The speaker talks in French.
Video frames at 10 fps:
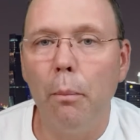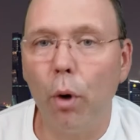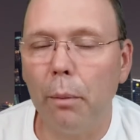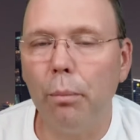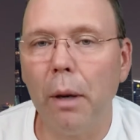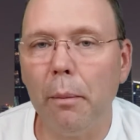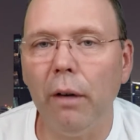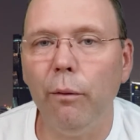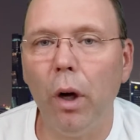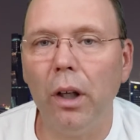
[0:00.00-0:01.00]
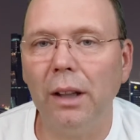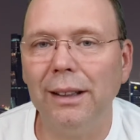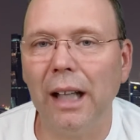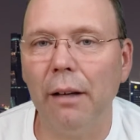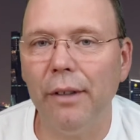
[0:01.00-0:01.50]
Pour la première fois
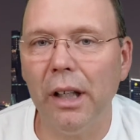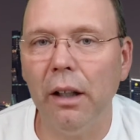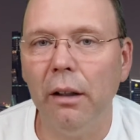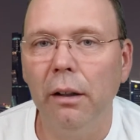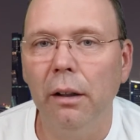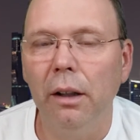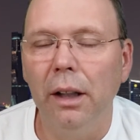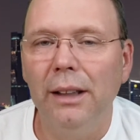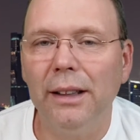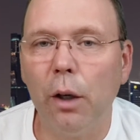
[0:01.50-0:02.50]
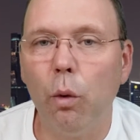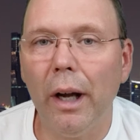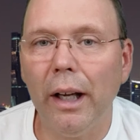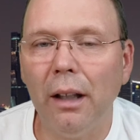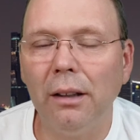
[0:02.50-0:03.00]
dans sa vie, ses
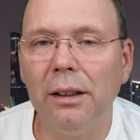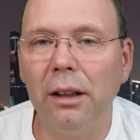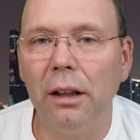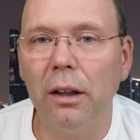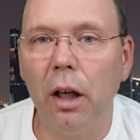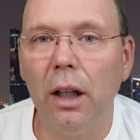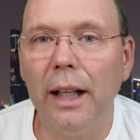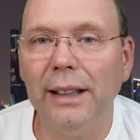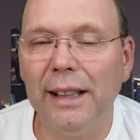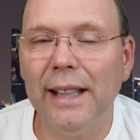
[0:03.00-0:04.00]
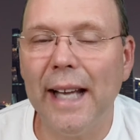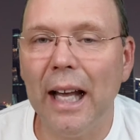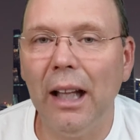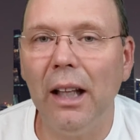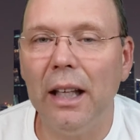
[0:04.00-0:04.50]
croyances dans les
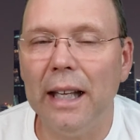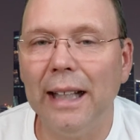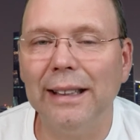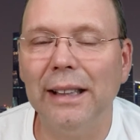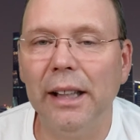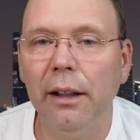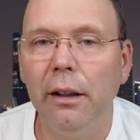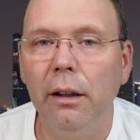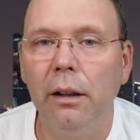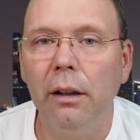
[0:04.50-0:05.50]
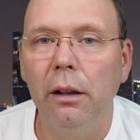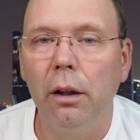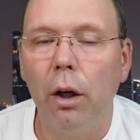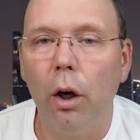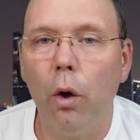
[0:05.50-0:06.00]
idéaux nazis
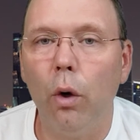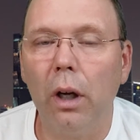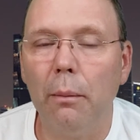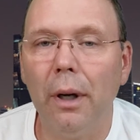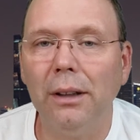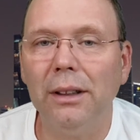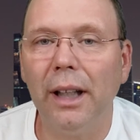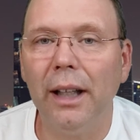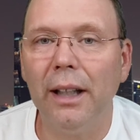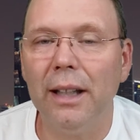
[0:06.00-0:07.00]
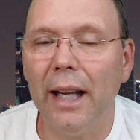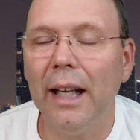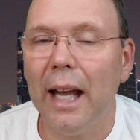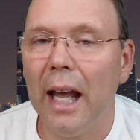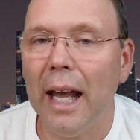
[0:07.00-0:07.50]
ont commencé
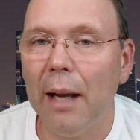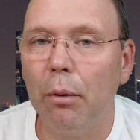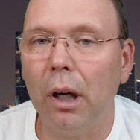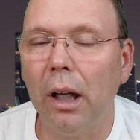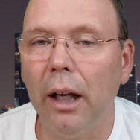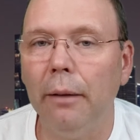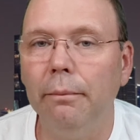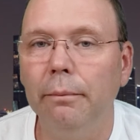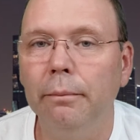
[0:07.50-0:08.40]
d'être ébranlées